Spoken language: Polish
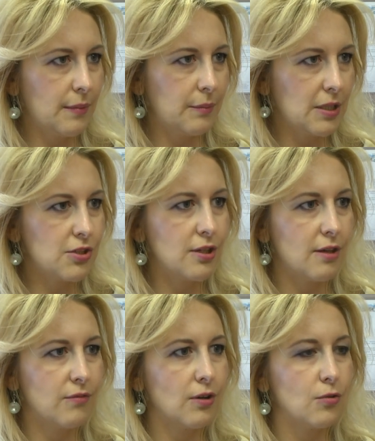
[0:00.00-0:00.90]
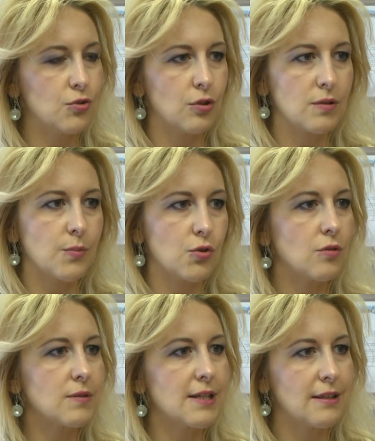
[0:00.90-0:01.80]
mam nadzieję, wychodzi
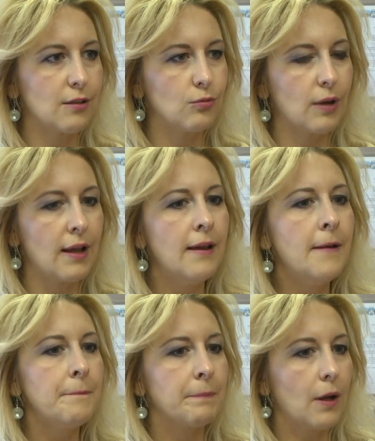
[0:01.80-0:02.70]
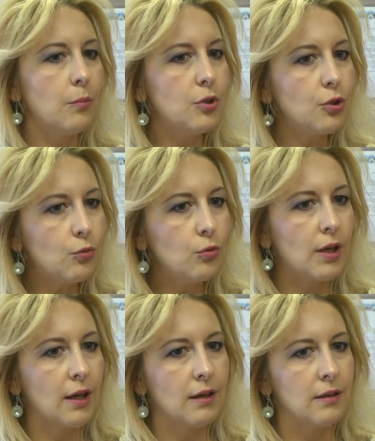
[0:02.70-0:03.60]
rozporządzenie które
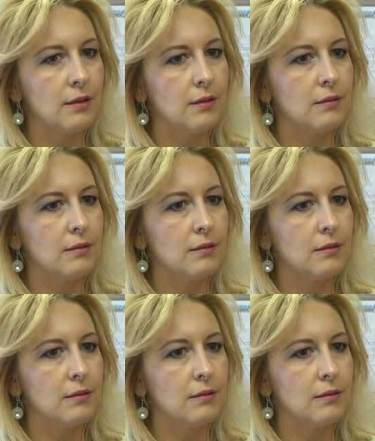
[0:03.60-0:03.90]
obliguje y,